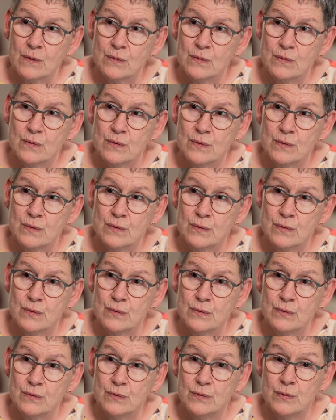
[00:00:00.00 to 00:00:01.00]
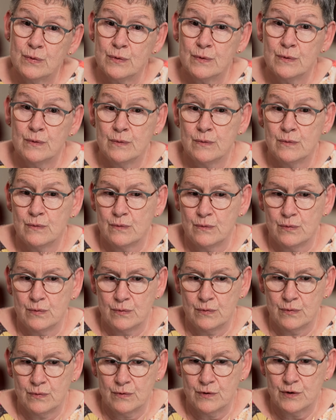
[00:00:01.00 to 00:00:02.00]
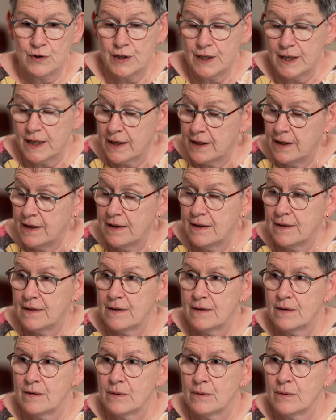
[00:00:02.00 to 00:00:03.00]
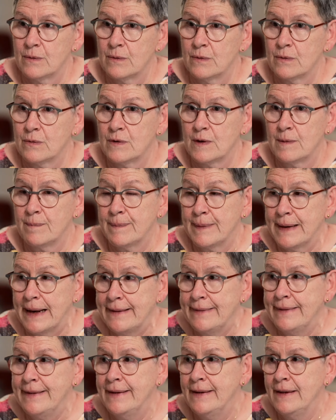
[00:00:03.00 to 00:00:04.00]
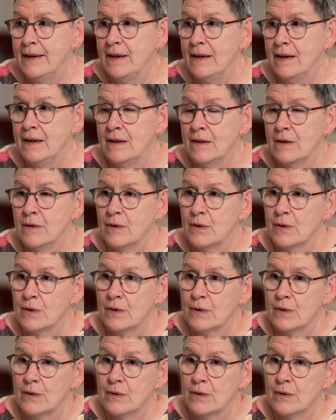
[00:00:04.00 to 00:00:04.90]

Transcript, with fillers: ou de, gérer ses, plannings,